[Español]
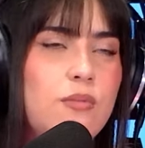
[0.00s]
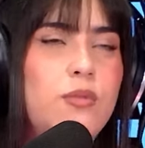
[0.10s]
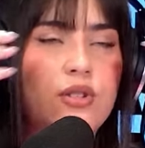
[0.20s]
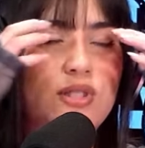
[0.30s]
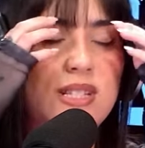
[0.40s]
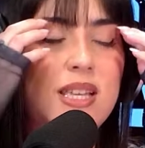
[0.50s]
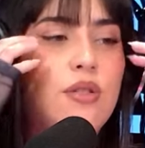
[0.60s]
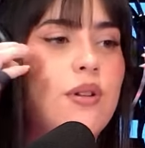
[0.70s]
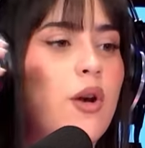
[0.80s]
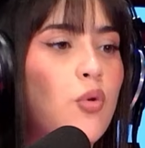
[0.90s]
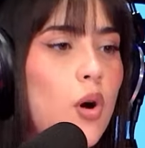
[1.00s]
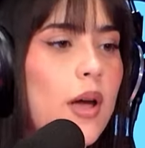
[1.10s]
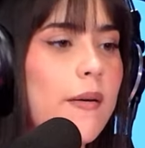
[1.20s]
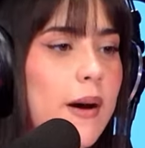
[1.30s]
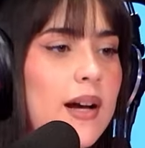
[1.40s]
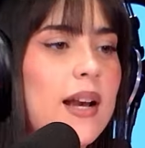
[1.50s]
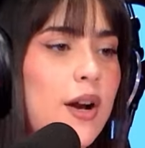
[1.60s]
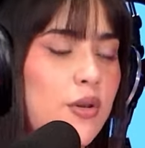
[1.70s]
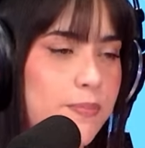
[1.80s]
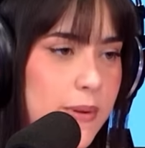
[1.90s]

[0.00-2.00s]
bueno, si se hace una nueva, claro,